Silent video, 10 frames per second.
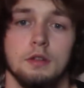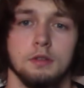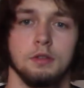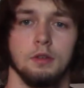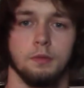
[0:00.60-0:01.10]

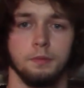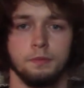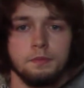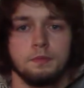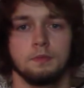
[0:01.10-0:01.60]
So.
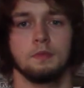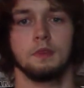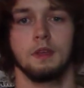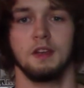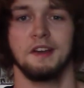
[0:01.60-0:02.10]

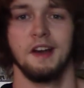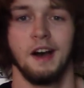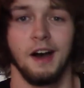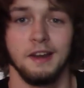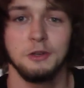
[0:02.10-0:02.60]

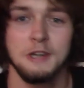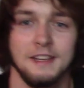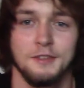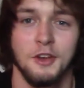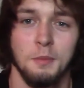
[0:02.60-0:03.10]
Hallo und
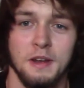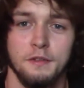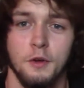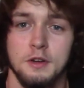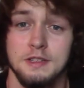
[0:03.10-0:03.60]
herzlich willkommen meine
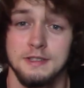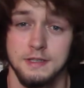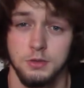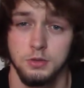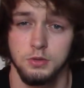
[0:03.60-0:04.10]
Freunde.
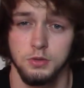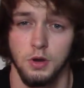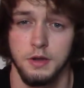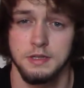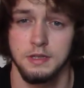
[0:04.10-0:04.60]
So,
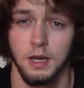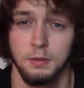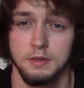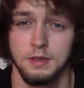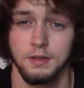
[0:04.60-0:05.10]
heute
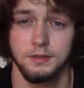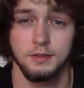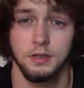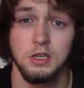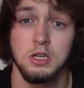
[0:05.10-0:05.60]
habe ich
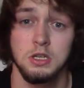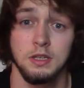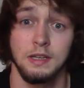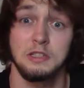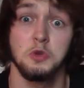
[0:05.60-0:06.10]
das,
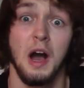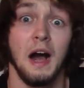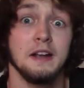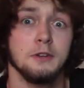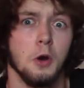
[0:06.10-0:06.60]
den
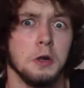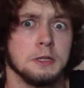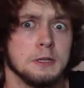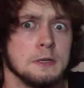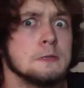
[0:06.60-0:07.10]

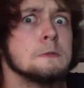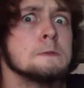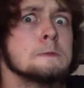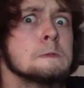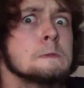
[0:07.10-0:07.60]
Ritualdolch.
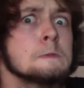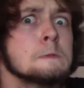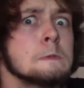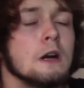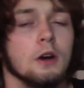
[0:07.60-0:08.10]

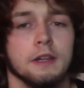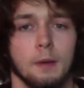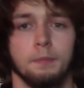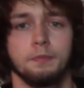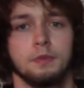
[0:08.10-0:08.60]
Ja,
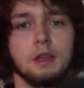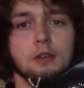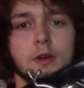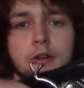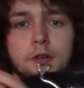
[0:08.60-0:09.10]
der
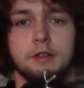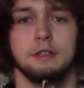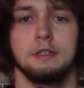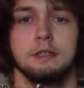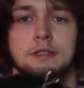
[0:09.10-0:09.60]
Ritualdolch,
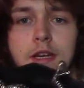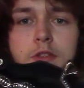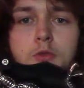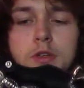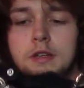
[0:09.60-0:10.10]
hier, das
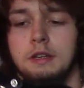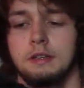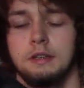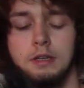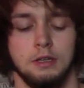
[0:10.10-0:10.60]
gute
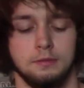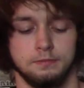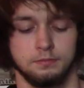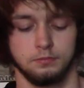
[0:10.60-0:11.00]
Ding. Ähm,